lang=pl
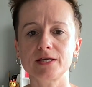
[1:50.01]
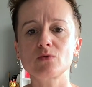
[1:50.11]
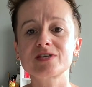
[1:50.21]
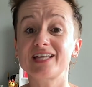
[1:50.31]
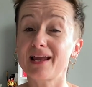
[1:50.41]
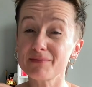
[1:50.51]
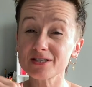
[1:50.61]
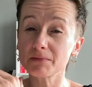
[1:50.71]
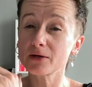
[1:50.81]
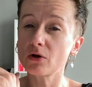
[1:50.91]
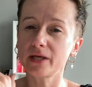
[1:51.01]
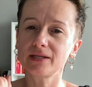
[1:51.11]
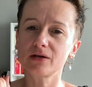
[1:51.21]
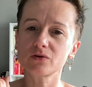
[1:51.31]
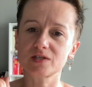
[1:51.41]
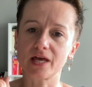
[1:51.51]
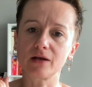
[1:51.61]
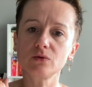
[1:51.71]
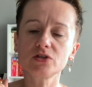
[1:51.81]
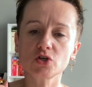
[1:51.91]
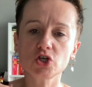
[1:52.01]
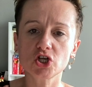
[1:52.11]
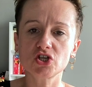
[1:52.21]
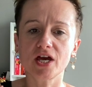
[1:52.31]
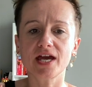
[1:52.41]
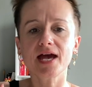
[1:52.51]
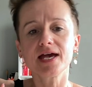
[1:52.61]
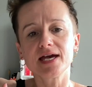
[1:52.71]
Nie ustalamy sobie kolejnego celu i co się dzieje?